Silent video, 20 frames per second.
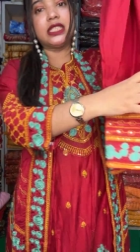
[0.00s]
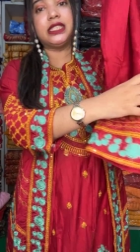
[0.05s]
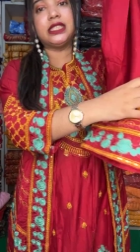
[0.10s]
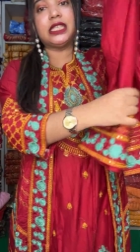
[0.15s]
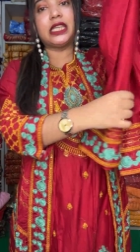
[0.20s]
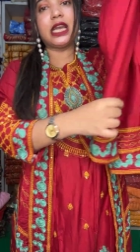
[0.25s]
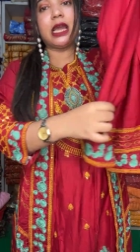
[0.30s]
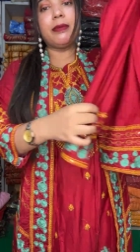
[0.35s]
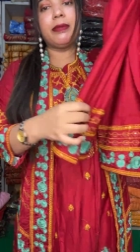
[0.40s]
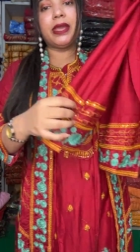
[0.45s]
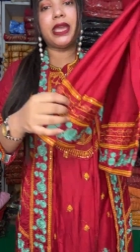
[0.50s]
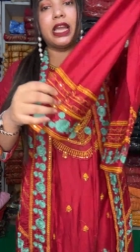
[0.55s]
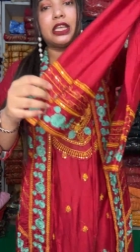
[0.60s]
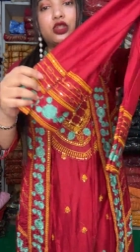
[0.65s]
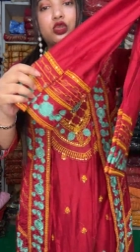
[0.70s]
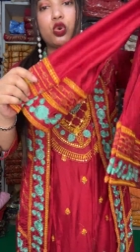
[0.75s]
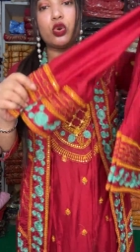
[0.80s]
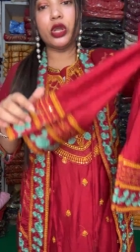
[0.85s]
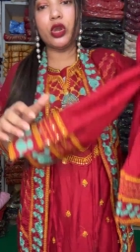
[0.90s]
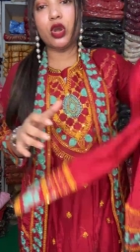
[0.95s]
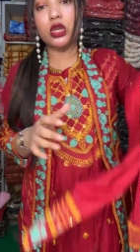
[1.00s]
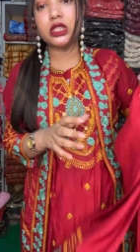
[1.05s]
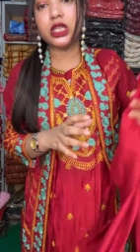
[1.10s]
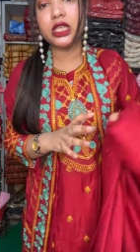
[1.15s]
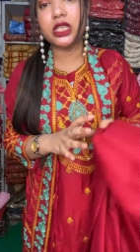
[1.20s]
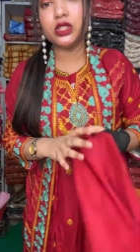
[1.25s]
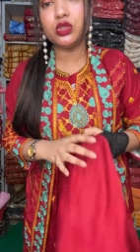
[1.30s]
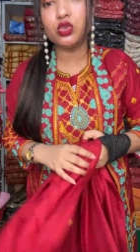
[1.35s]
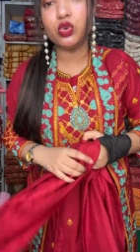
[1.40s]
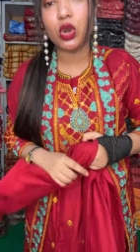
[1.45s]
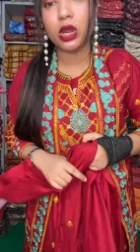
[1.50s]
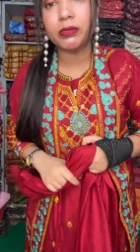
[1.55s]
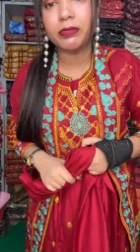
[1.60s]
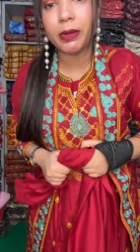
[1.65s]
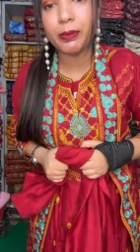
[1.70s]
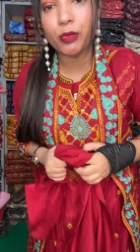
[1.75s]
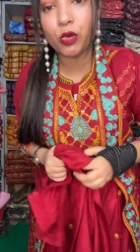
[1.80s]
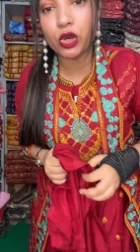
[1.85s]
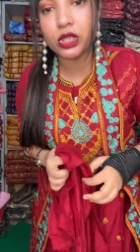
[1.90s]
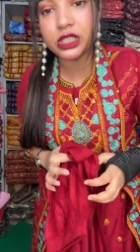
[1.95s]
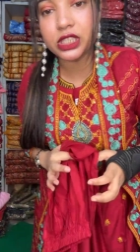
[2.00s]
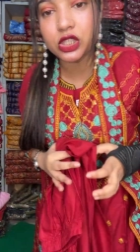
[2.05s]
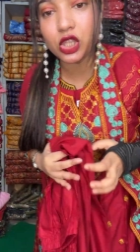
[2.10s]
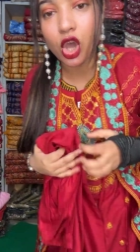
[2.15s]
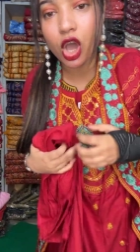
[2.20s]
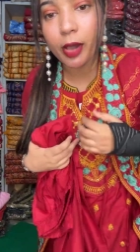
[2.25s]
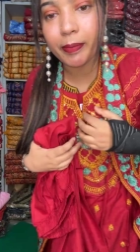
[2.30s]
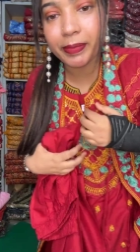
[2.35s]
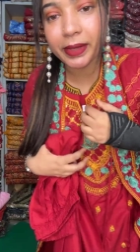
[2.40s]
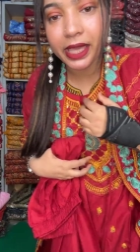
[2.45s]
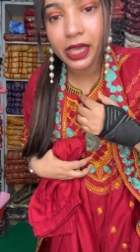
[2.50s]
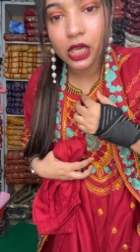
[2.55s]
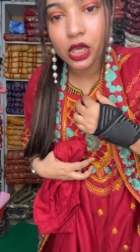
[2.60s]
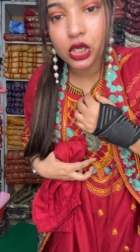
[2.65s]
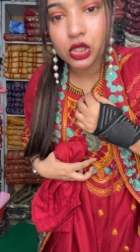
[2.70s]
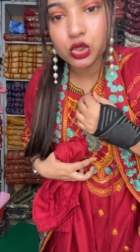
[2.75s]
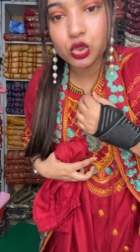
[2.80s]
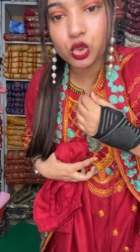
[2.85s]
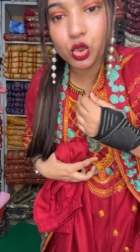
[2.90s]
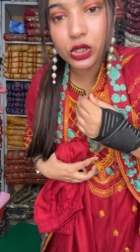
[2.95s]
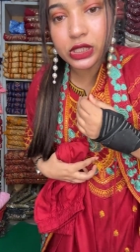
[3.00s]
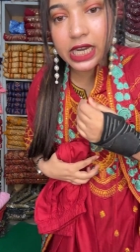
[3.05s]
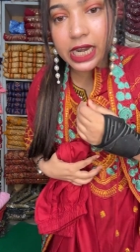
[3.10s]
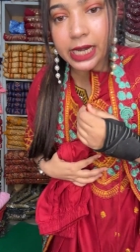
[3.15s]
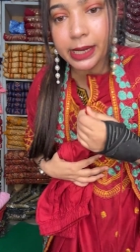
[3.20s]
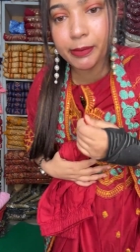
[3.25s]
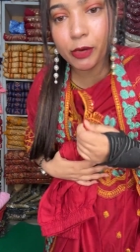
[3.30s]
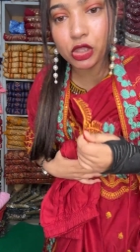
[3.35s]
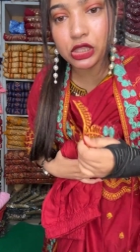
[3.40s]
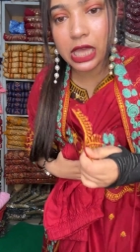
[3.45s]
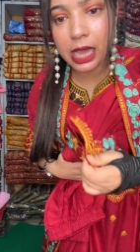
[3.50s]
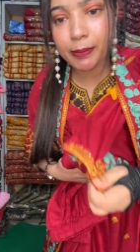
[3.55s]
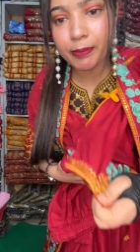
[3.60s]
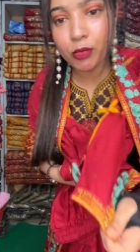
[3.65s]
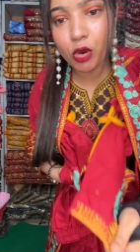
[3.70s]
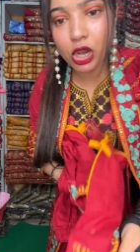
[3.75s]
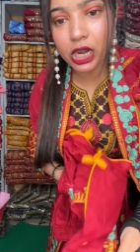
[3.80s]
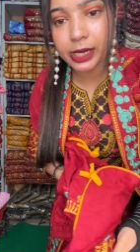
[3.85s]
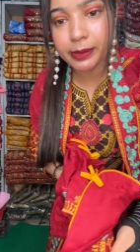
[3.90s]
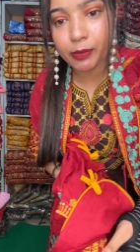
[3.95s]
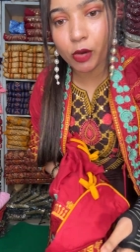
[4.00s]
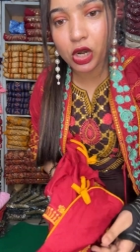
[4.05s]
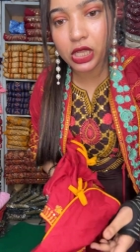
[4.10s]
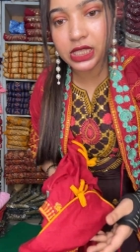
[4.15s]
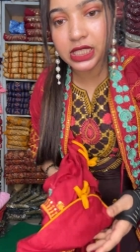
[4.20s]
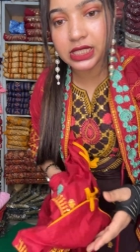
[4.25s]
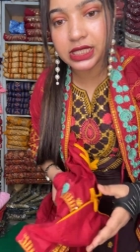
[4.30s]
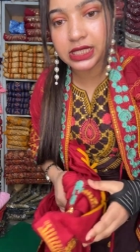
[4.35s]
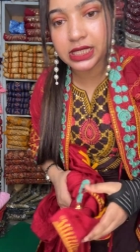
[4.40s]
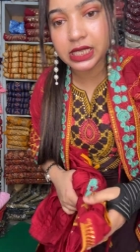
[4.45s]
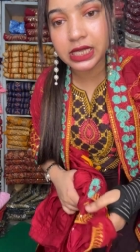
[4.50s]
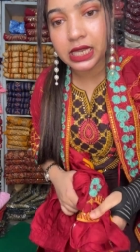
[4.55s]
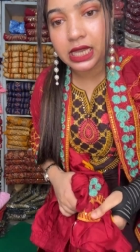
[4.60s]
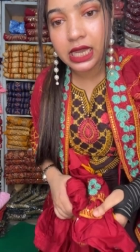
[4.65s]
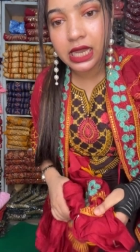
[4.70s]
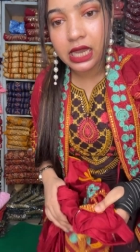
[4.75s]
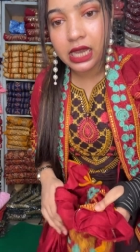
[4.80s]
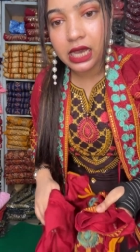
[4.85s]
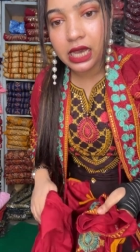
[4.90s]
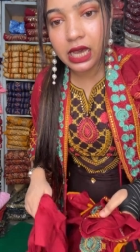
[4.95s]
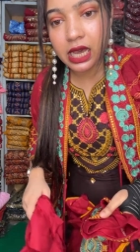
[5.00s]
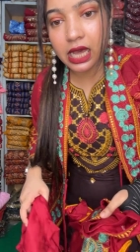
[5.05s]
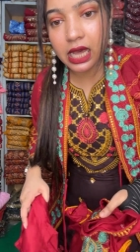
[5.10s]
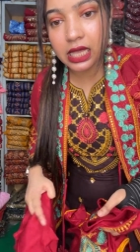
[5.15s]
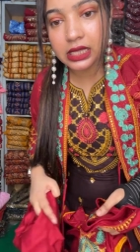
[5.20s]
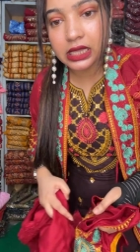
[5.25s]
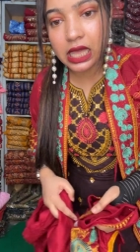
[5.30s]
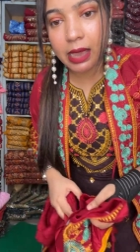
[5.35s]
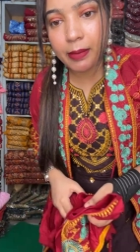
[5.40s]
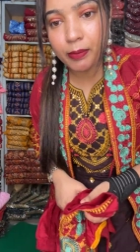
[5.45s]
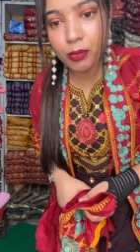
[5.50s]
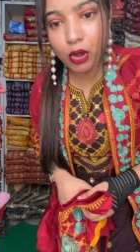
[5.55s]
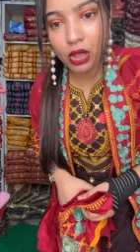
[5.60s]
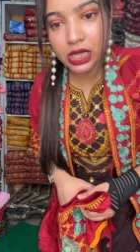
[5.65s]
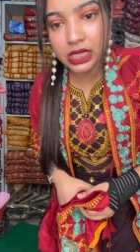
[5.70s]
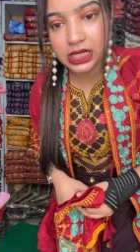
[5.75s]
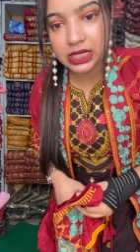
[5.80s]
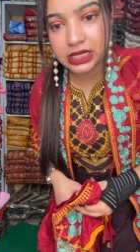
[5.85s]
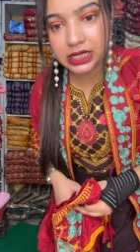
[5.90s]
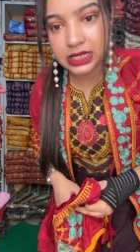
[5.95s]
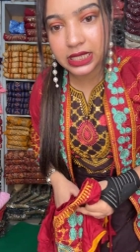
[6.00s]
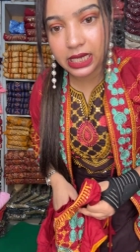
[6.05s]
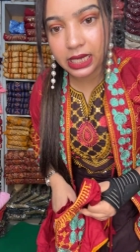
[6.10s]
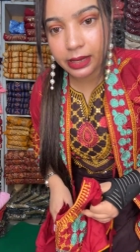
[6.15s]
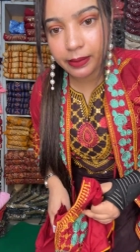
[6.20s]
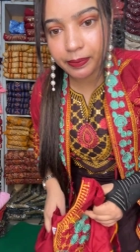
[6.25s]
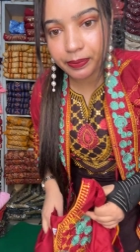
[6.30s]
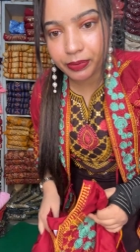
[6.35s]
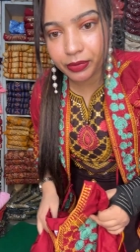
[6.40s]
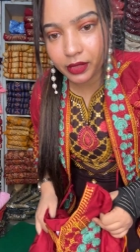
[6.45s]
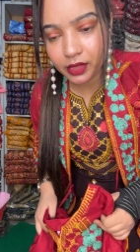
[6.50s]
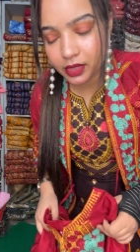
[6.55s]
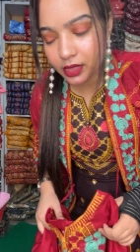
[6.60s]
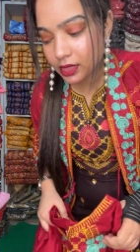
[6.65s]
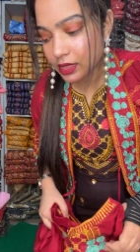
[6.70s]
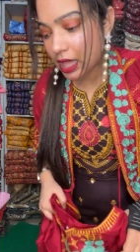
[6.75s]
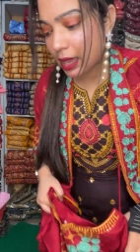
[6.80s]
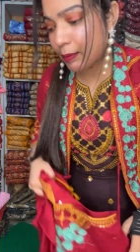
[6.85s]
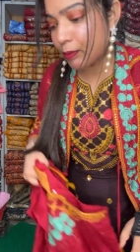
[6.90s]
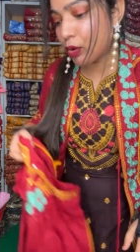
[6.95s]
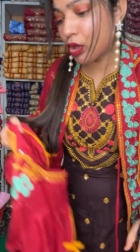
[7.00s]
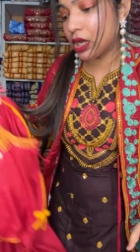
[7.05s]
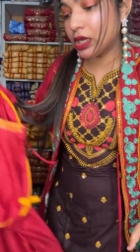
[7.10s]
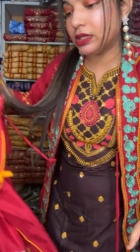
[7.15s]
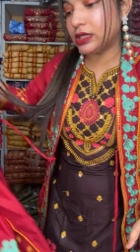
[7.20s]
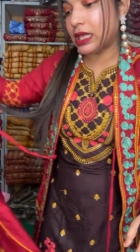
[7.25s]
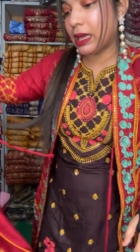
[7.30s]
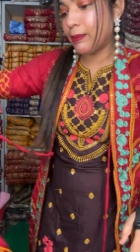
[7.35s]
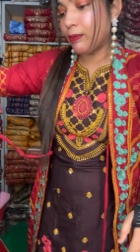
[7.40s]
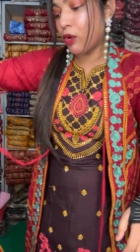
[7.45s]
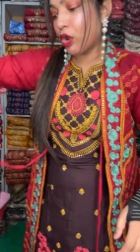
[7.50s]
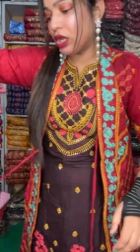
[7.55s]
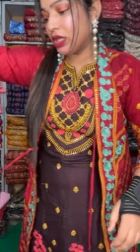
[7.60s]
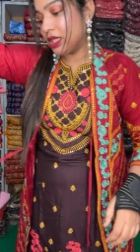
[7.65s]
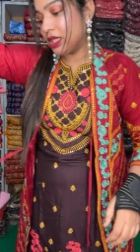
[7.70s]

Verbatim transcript: মধ্যে আশি টাকা বিকাশ করে অর্ডার কিন্তু কনফার্ম করে দিতে হবে দুইটা নিব দাম বলেন বলে দিচ্ছি দাম বলে দিচ্ছি দাম বলেন দাম